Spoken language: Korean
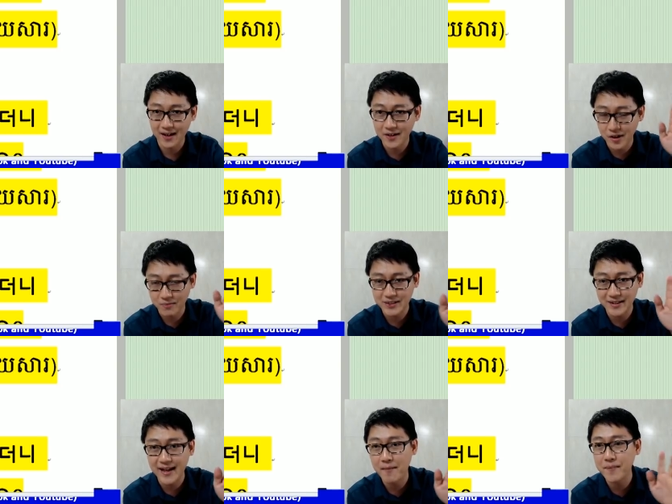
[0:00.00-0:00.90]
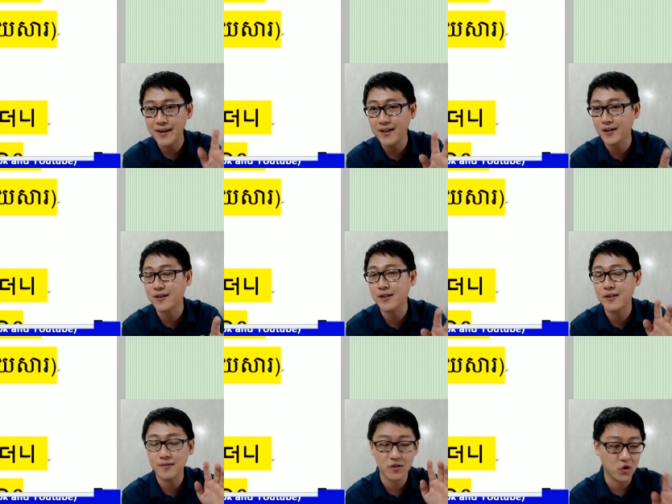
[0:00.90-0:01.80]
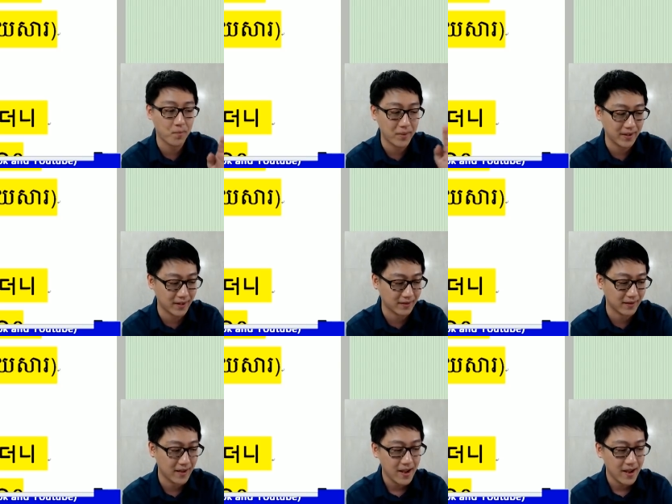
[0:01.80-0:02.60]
그녀 지어 내가 삐넛, 뚜로 비넛